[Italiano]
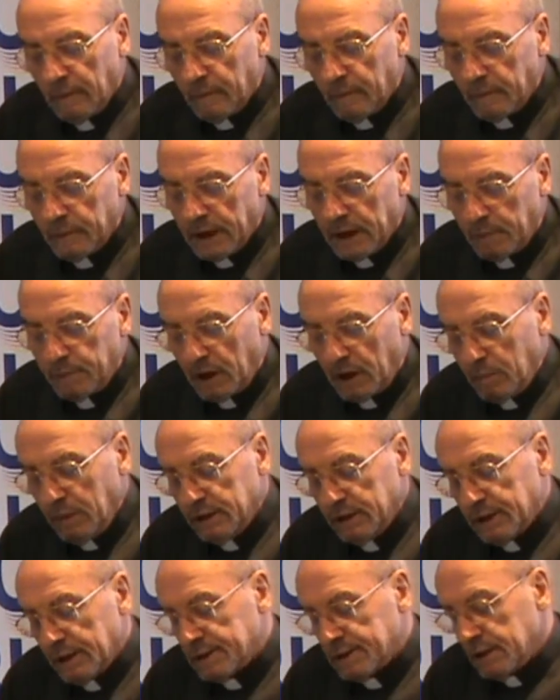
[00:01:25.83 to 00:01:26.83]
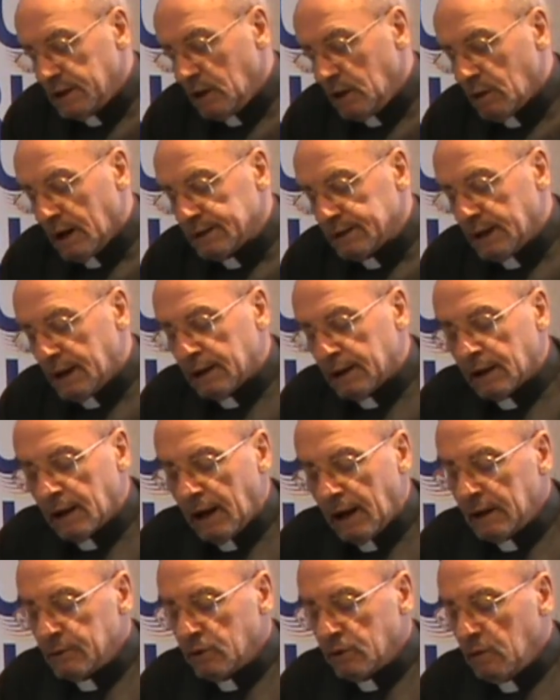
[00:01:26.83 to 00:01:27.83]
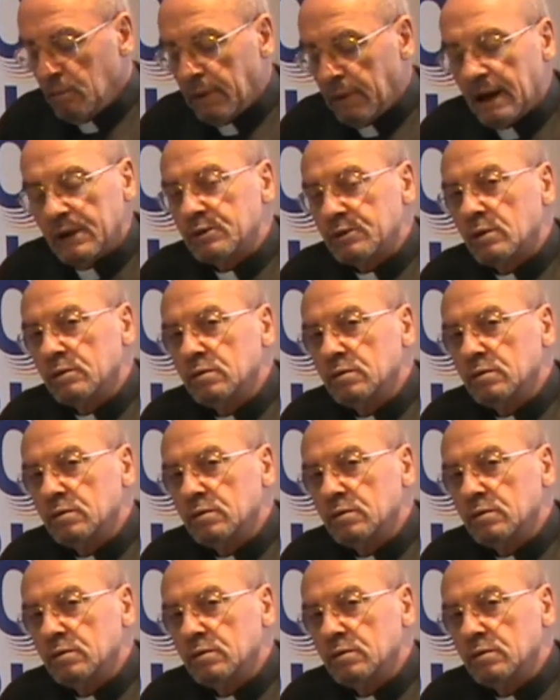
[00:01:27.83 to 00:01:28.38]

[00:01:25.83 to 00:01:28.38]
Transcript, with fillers: da permettersi di guardare dall'alto in basso